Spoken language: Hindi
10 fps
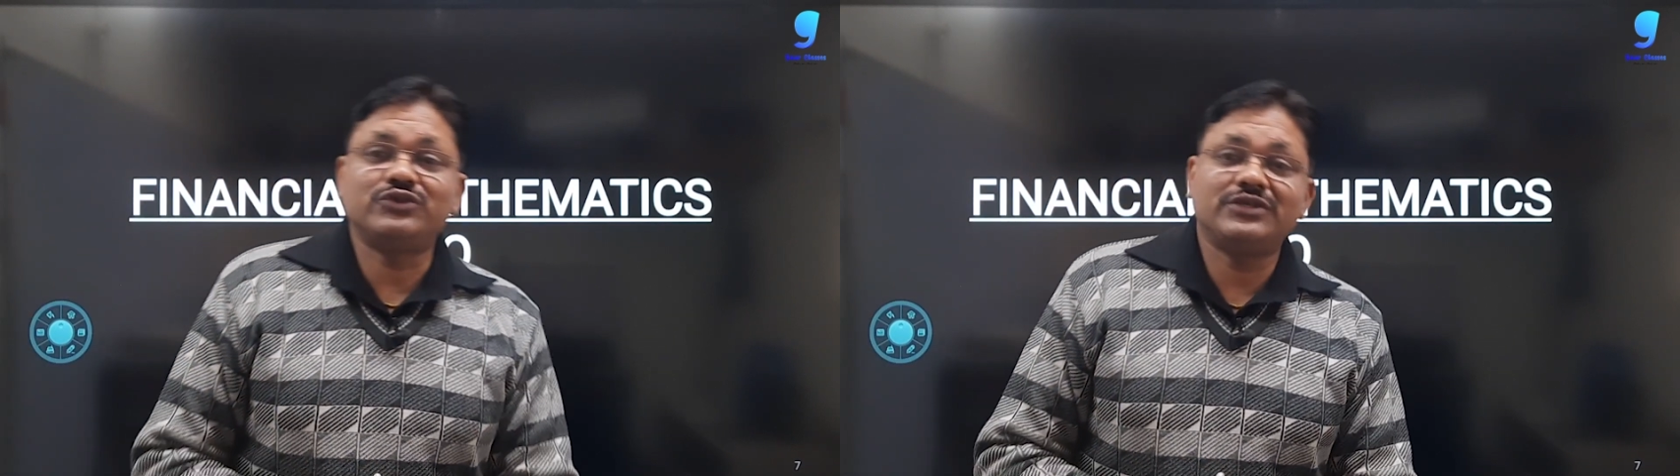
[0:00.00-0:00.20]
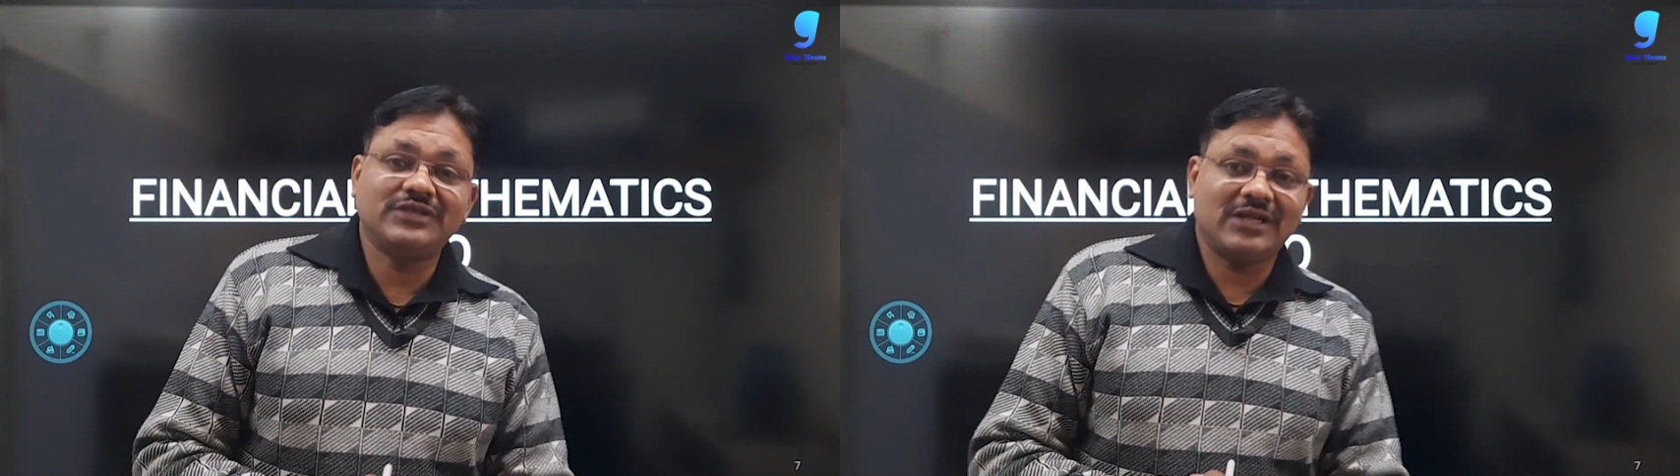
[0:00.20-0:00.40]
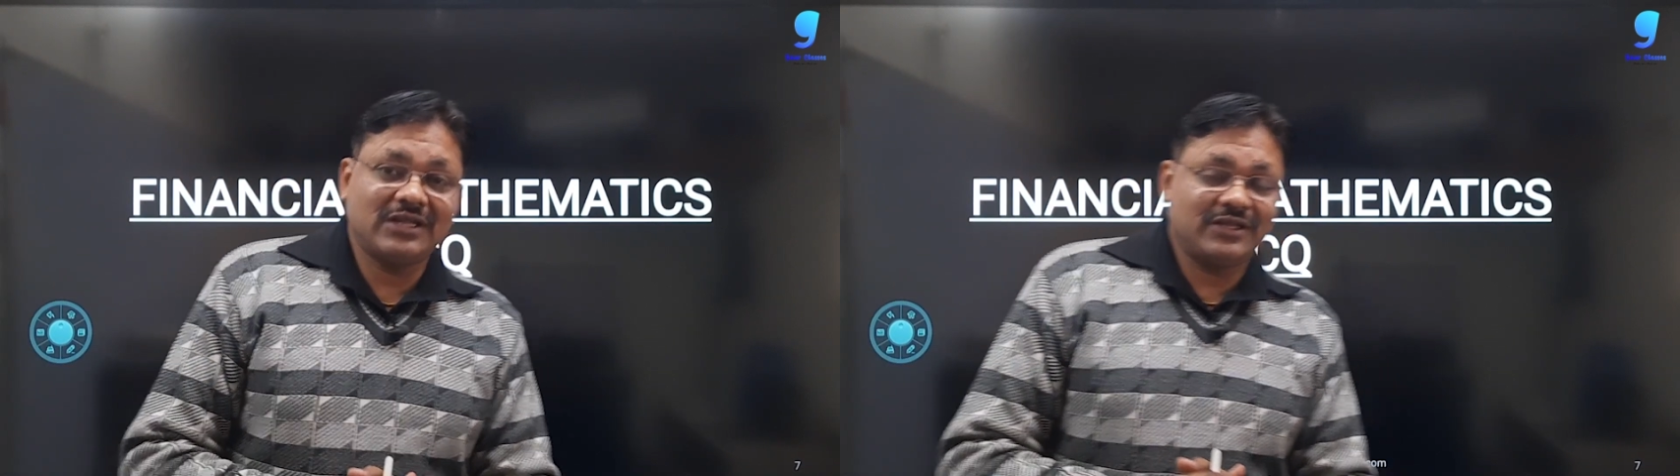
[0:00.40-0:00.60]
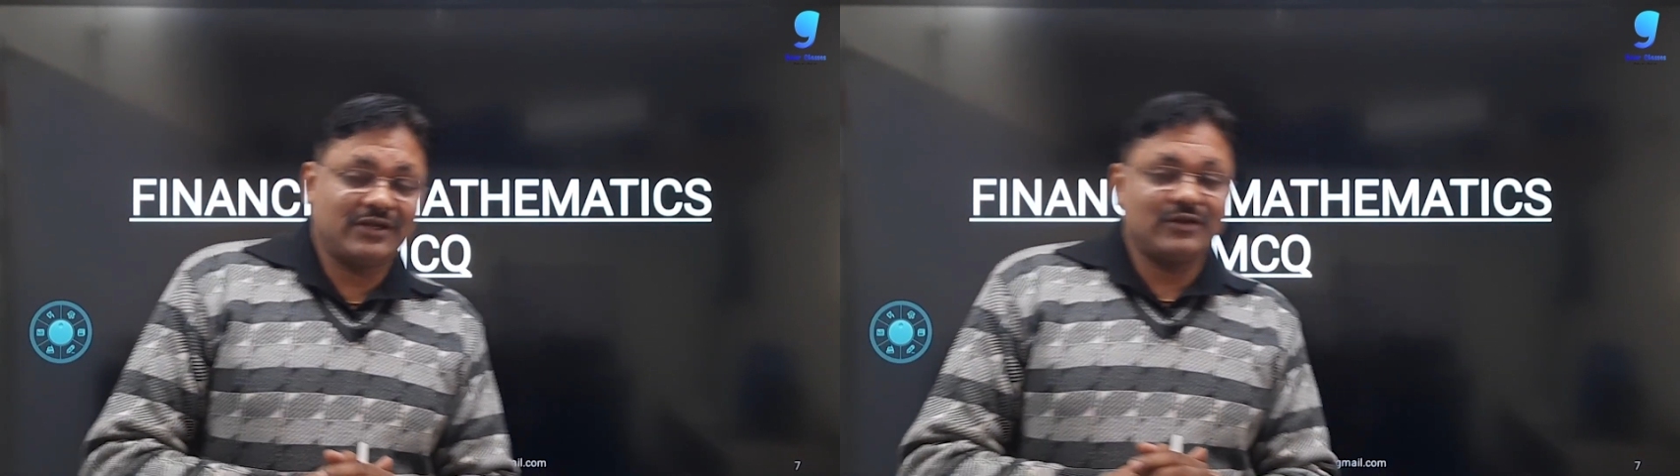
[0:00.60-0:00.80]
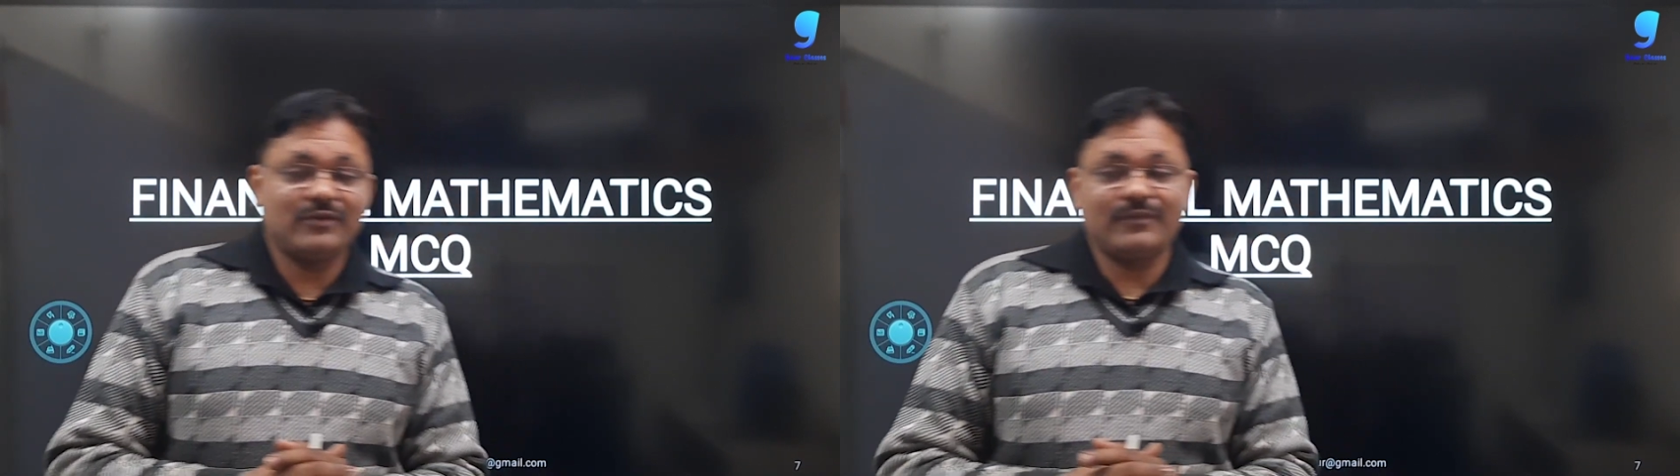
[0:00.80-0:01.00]
क्वेश्चन
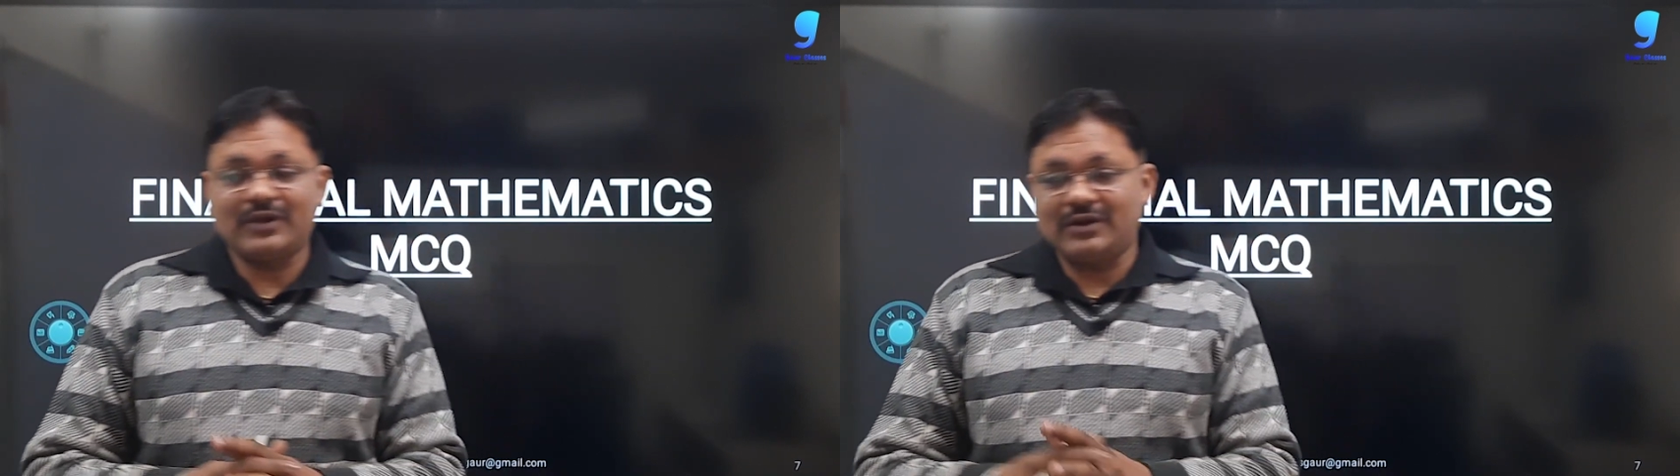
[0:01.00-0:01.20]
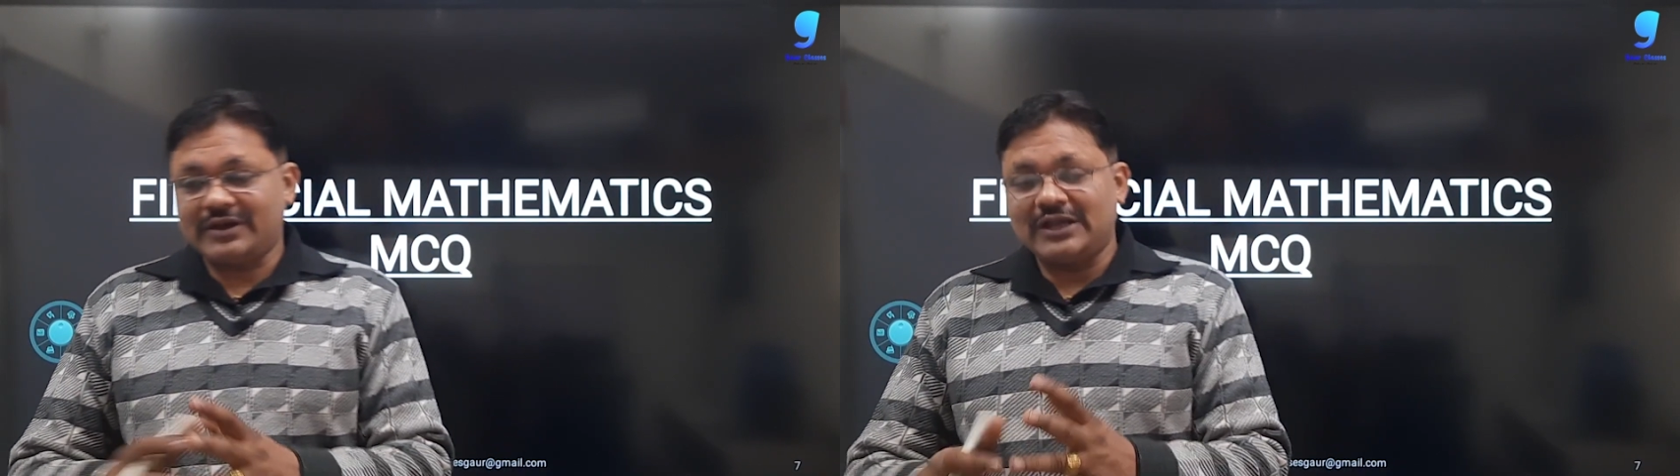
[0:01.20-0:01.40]
ज़्यादातर